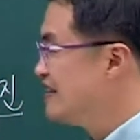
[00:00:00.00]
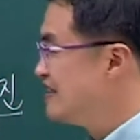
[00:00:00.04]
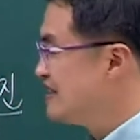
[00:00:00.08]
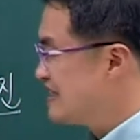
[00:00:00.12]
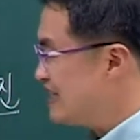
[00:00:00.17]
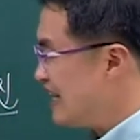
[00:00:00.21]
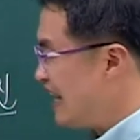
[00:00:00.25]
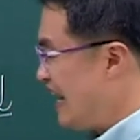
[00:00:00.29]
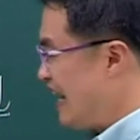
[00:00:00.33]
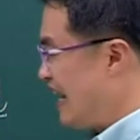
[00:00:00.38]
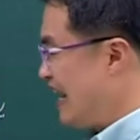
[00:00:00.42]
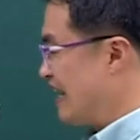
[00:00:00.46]

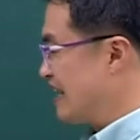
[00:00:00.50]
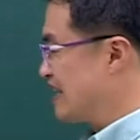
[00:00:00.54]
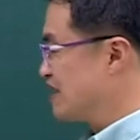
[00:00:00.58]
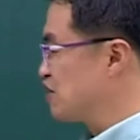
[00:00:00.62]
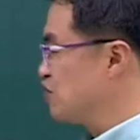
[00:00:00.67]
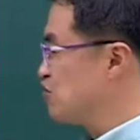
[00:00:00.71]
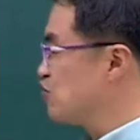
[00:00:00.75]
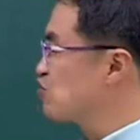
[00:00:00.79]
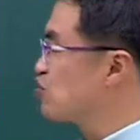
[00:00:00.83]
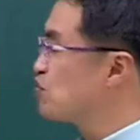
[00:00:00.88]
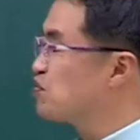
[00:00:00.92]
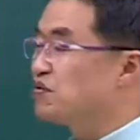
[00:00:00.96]
자, 그래서
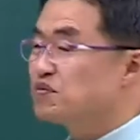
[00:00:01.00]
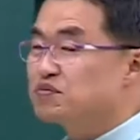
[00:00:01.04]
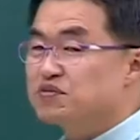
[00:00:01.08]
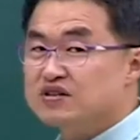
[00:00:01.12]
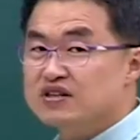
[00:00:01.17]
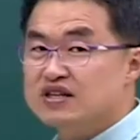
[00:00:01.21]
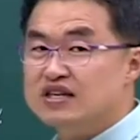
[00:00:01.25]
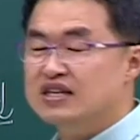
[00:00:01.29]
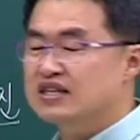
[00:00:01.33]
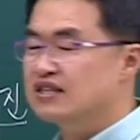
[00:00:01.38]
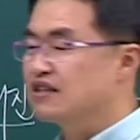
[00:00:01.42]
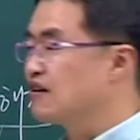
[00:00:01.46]

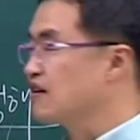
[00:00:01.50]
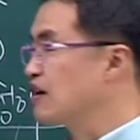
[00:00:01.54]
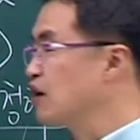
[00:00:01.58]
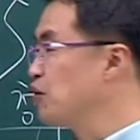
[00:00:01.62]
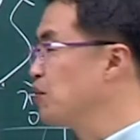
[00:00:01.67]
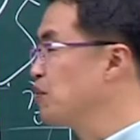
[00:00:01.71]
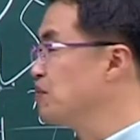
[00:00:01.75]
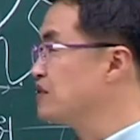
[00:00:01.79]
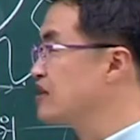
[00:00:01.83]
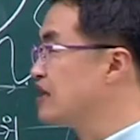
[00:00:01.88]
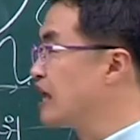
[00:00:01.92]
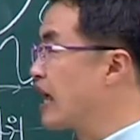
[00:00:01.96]
육두품들 기억해
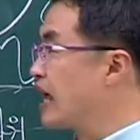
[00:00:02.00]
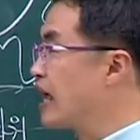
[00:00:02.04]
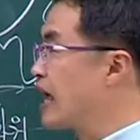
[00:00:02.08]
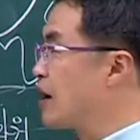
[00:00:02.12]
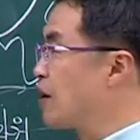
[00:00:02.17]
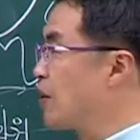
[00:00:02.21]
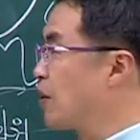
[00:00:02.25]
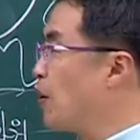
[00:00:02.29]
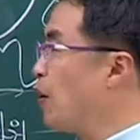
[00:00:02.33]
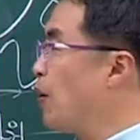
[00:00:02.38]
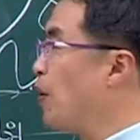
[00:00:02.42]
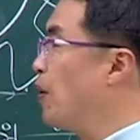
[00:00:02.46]
놓으면
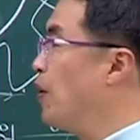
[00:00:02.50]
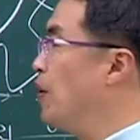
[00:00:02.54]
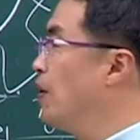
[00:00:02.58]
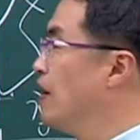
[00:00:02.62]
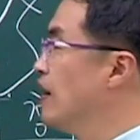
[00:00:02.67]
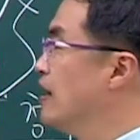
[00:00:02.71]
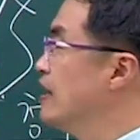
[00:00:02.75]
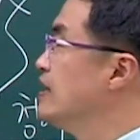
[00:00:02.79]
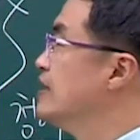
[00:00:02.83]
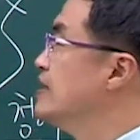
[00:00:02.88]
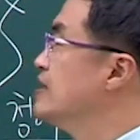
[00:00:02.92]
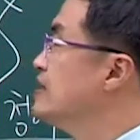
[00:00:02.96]
되겠고.
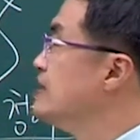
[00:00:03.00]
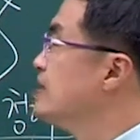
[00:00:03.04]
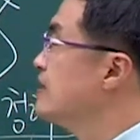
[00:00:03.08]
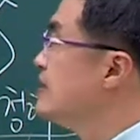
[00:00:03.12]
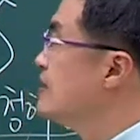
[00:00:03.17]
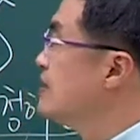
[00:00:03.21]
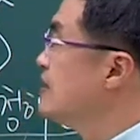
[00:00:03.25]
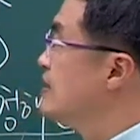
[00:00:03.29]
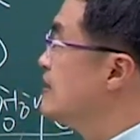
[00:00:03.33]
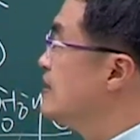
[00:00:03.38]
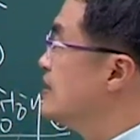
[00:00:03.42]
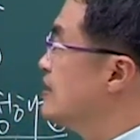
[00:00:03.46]

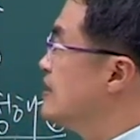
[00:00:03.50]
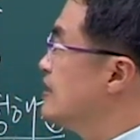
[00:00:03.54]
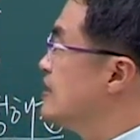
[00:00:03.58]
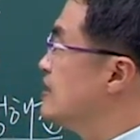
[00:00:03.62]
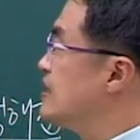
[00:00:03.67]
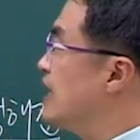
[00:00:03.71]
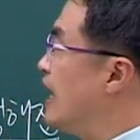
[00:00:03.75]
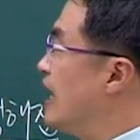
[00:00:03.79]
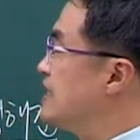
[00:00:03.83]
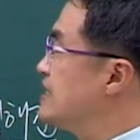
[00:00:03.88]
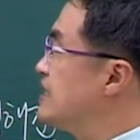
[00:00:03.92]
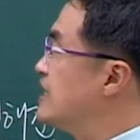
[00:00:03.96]

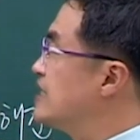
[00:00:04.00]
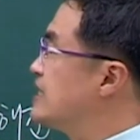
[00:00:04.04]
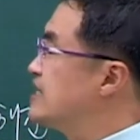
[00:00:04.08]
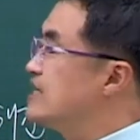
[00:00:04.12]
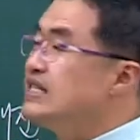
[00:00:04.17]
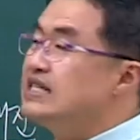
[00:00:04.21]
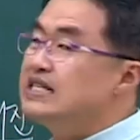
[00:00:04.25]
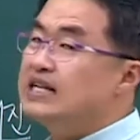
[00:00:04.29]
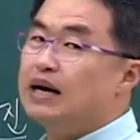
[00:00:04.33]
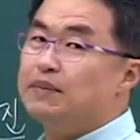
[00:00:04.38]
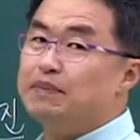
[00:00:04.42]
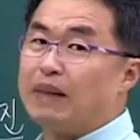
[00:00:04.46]
자, 이제
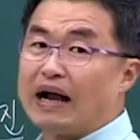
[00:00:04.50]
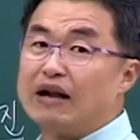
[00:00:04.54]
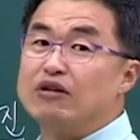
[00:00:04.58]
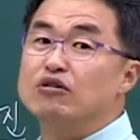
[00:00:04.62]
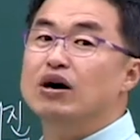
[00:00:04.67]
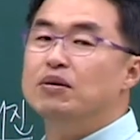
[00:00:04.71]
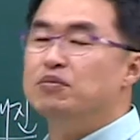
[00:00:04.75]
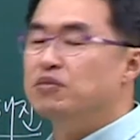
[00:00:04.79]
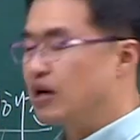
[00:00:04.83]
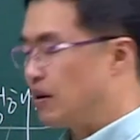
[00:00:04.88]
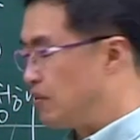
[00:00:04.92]
신라 말로 한번